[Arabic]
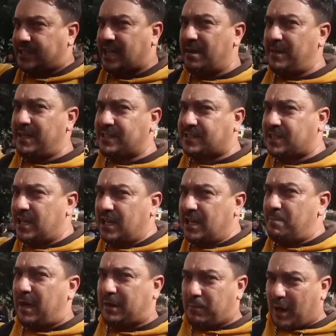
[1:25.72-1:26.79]
سمير
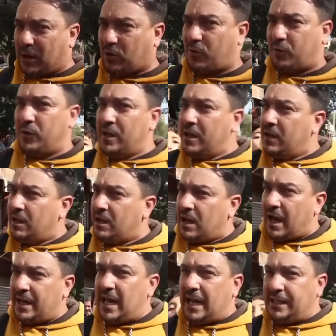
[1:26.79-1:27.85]
الزليبات معروف
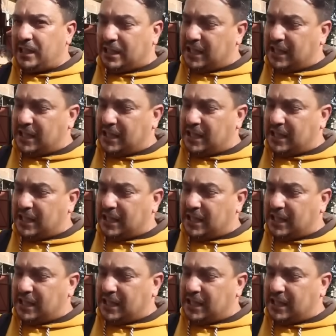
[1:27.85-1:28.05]
انا عندي